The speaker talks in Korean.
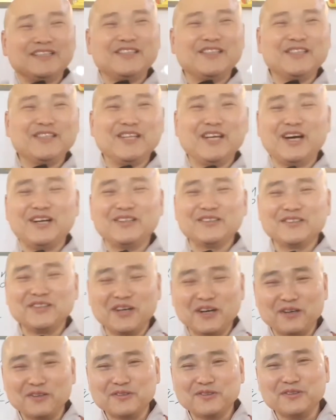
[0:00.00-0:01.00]
이렇게 하는
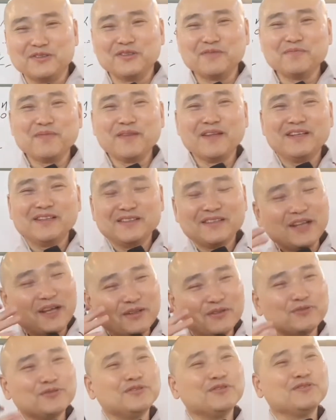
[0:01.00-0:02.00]
거하고 내
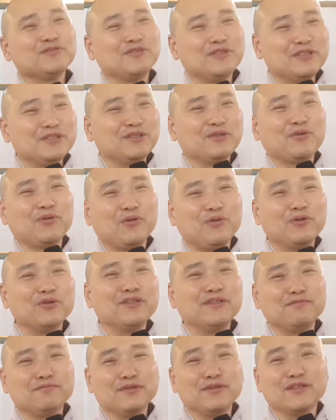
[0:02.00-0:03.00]
눈, 귀, 코,
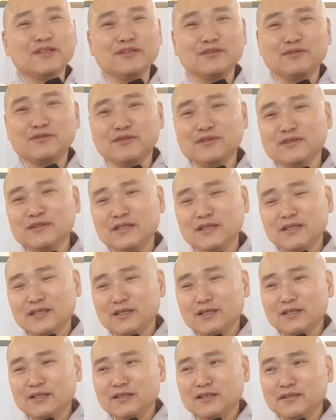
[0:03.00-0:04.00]
입 이게
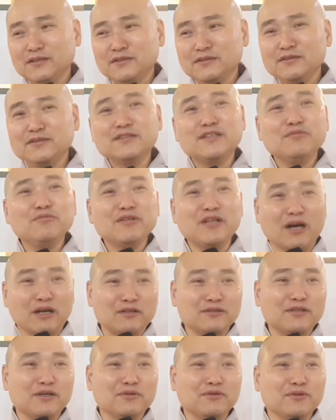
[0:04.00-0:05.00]
느낌이
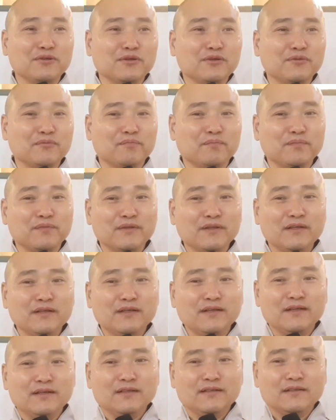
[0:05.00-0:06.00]
다르다고요.
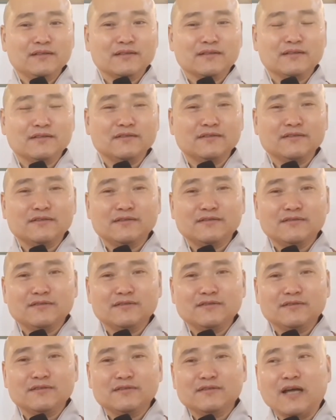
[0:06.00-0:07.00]

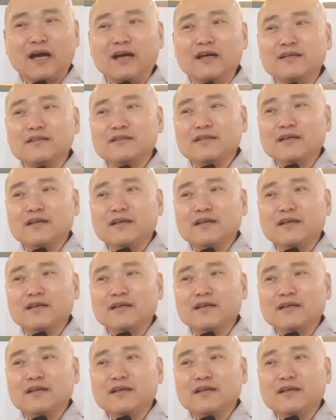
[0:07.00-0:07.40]
그 나에